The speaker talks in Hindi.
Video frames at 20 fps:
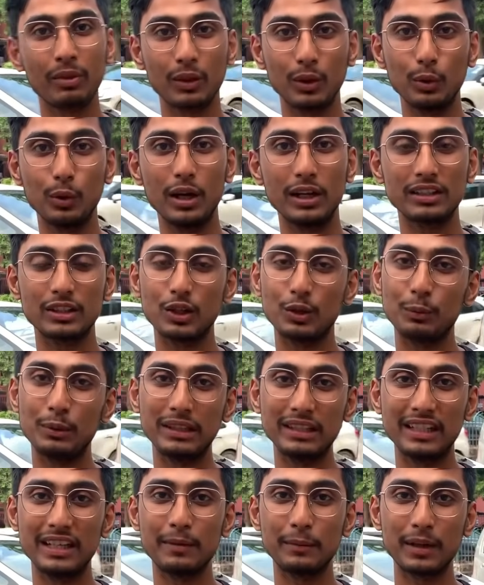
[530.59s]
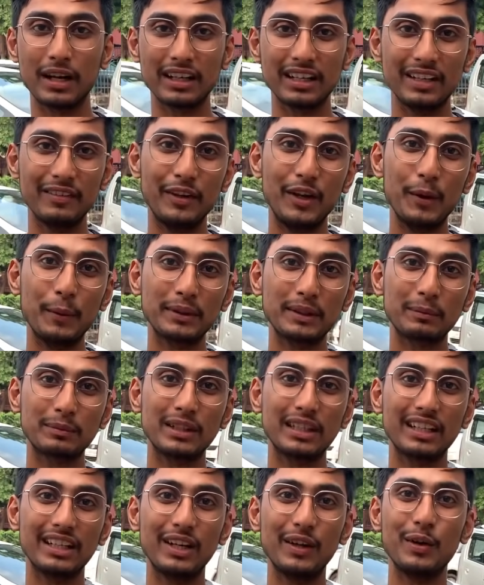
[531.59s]
तो यार चलो मिलते हैं आप अगली वीडियो में तब
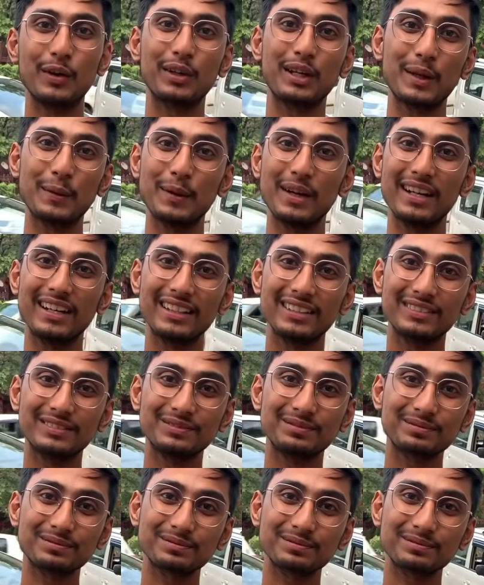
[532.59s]
तक के लिए ओके बाय